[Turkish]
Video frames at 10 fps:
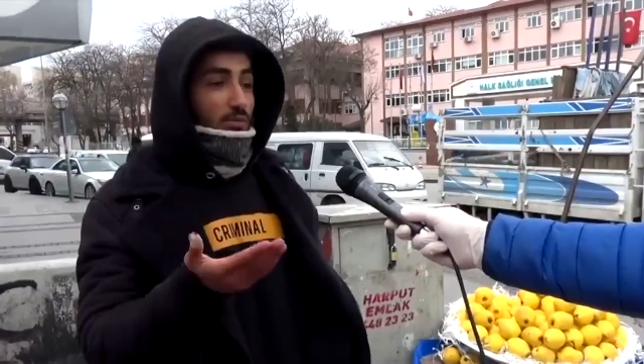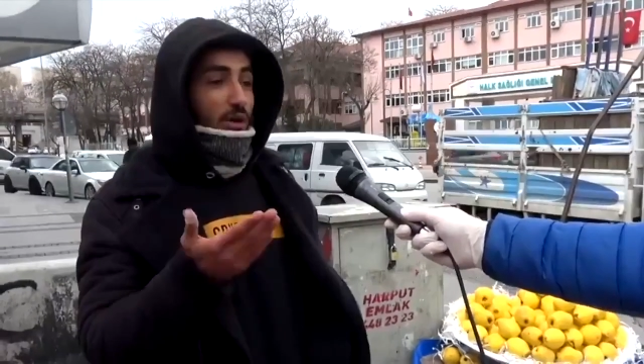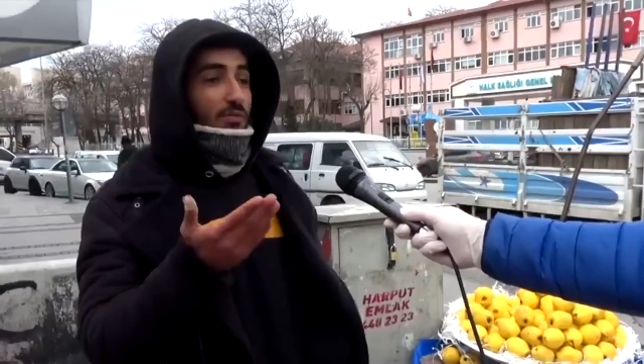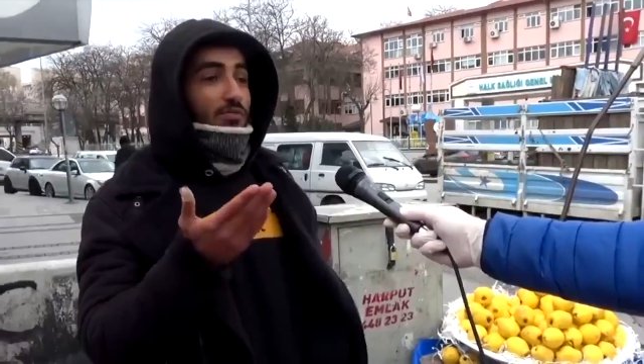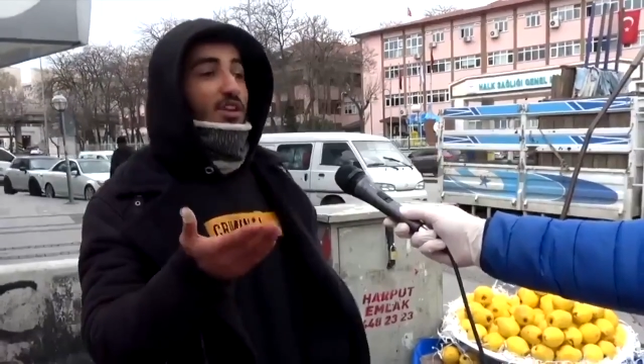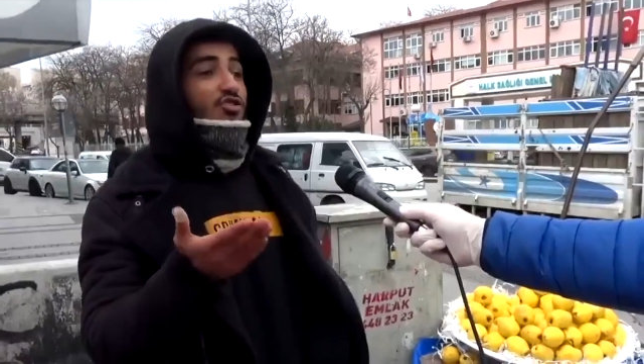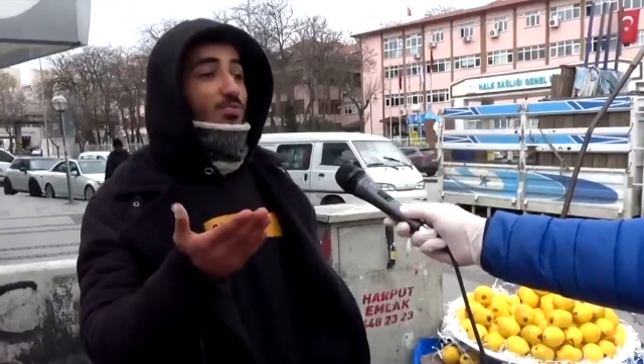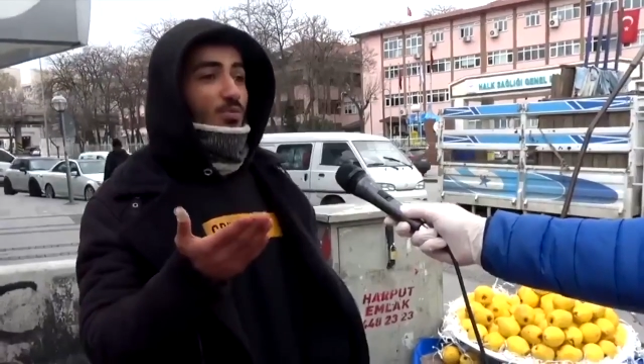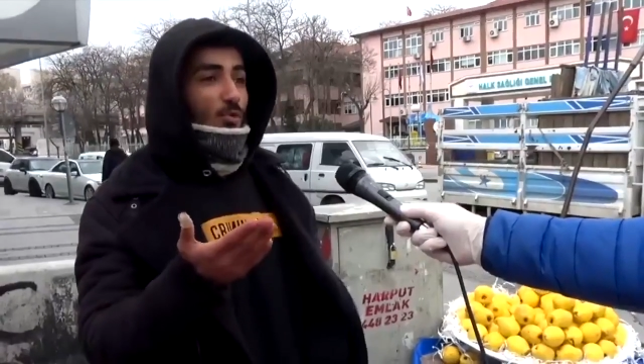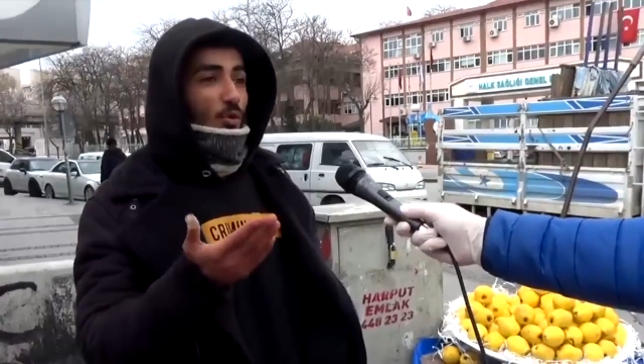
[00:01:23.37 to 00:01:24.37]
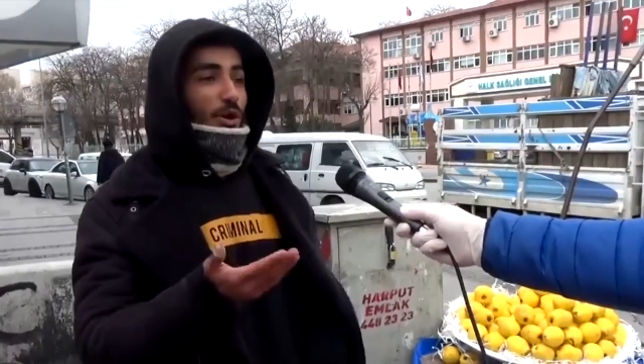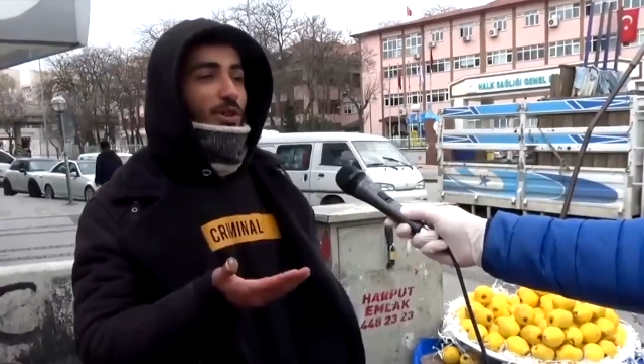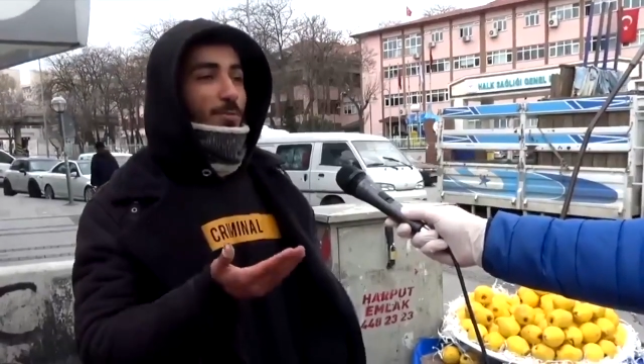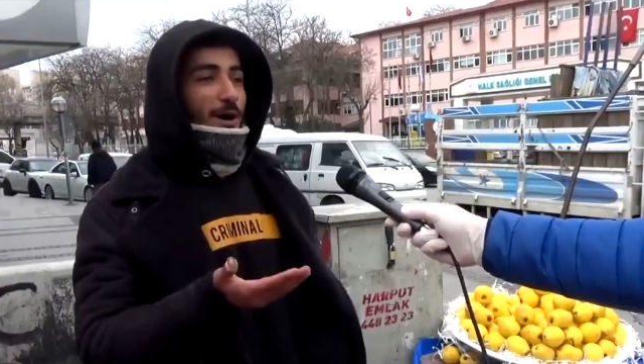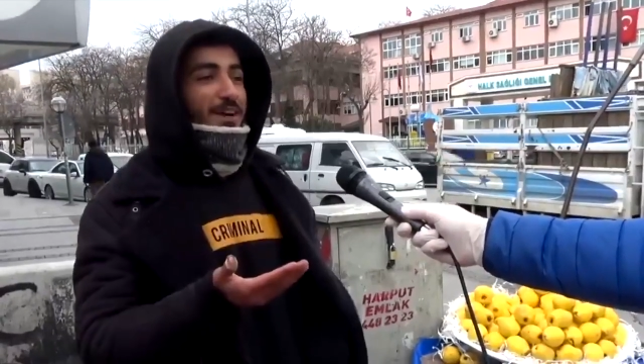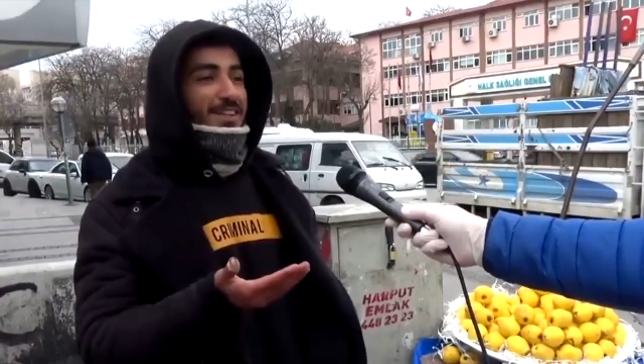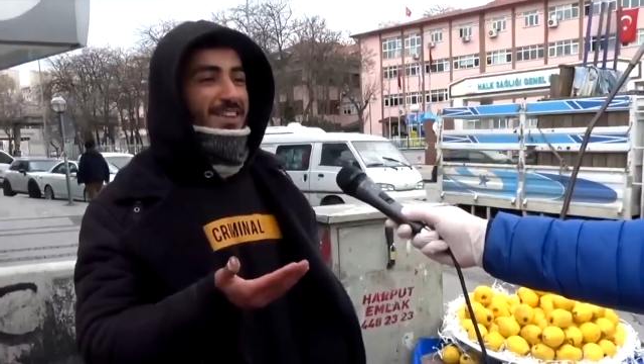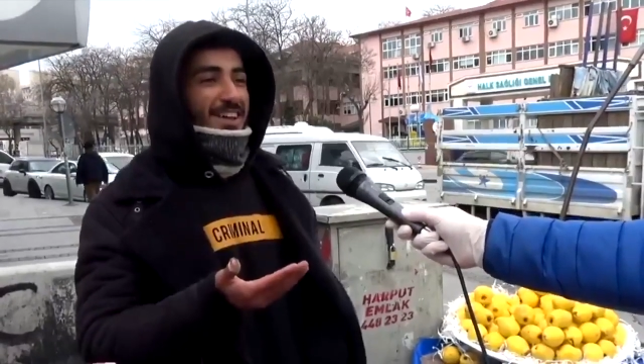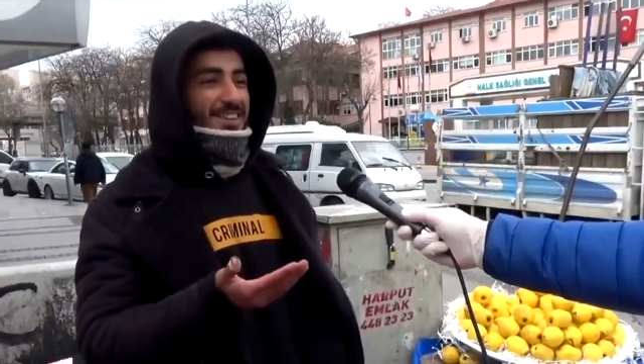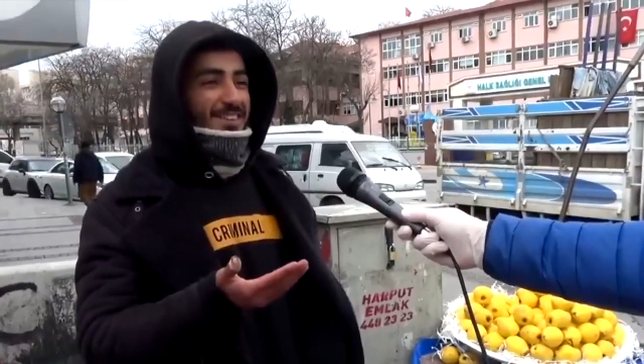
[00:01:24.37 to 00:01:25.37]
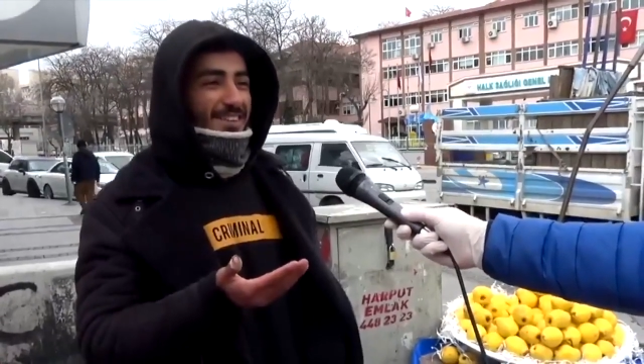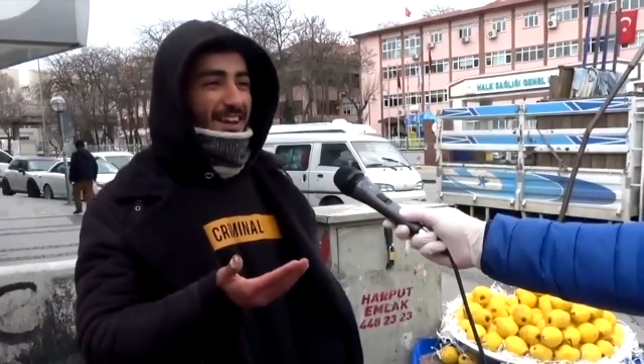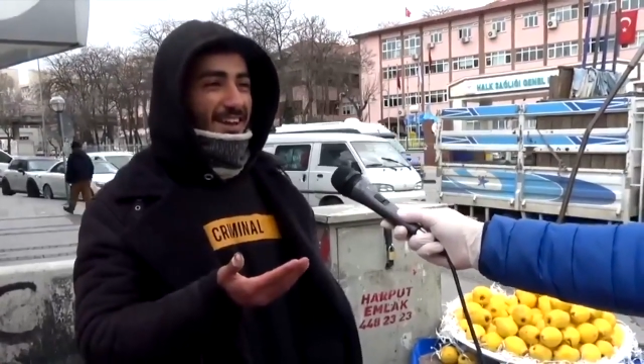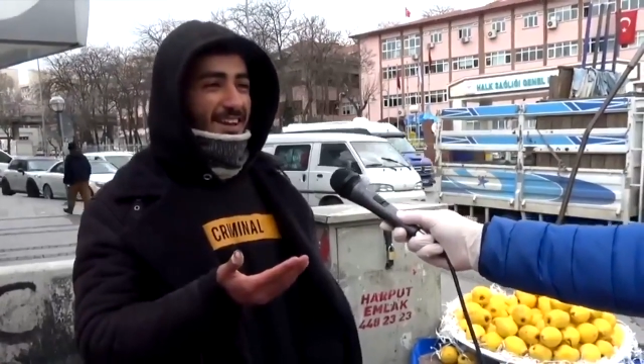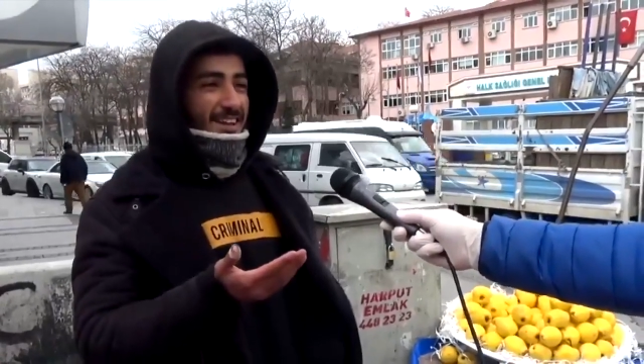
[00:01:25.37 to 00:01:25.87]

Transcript: Bu laf geçmiyor mu o kadar bakanın arasında?